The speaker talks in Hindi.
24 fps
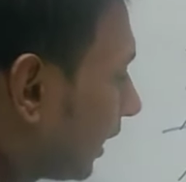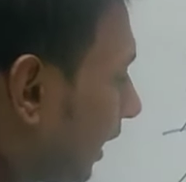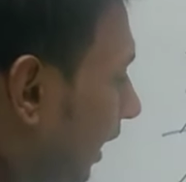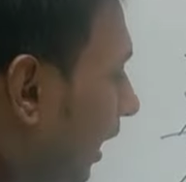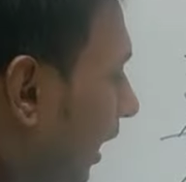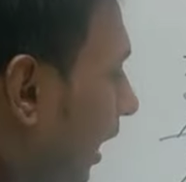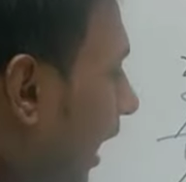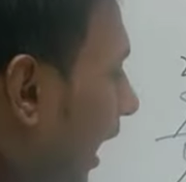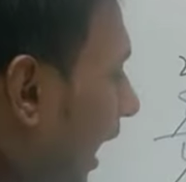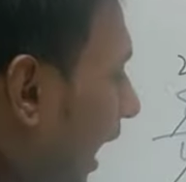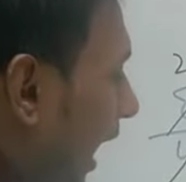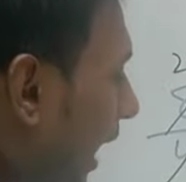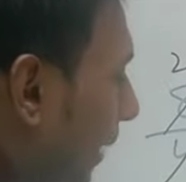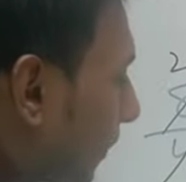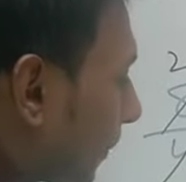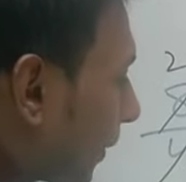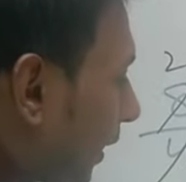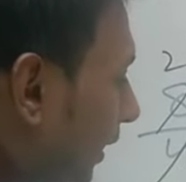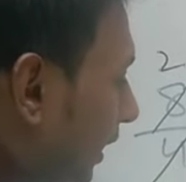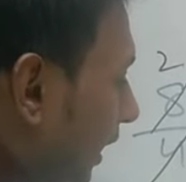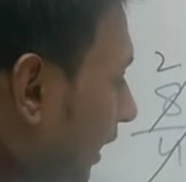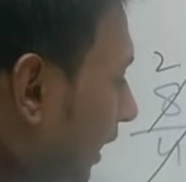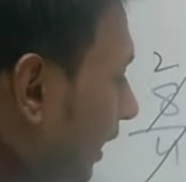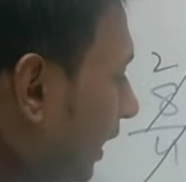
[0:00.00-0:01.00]
गया आपका
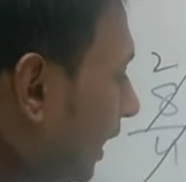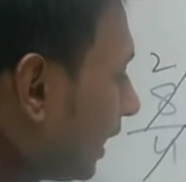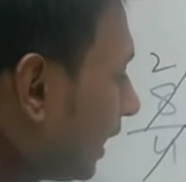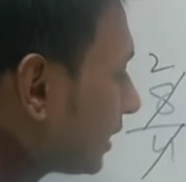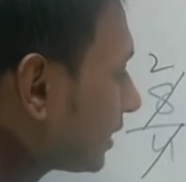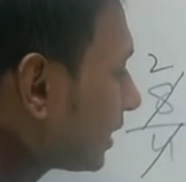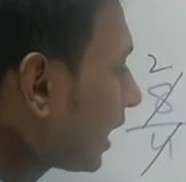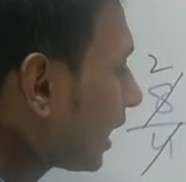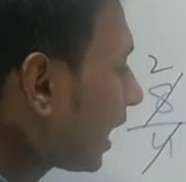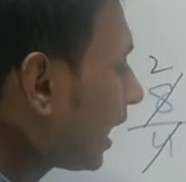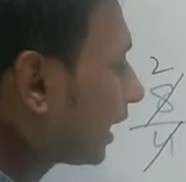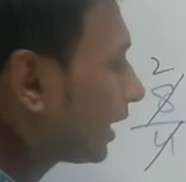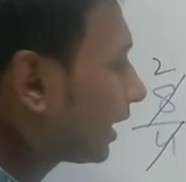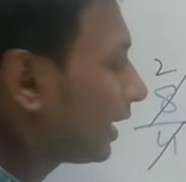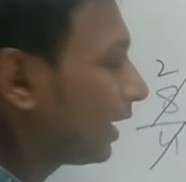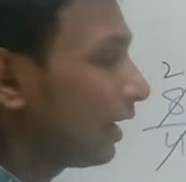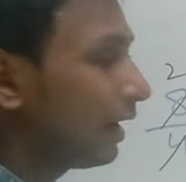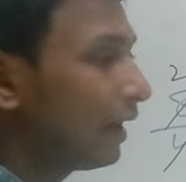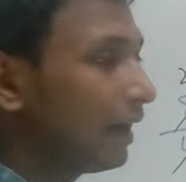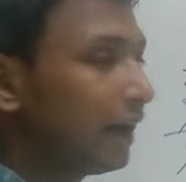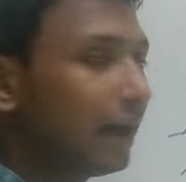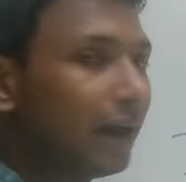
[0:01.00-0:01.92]
यही आंसर आ गया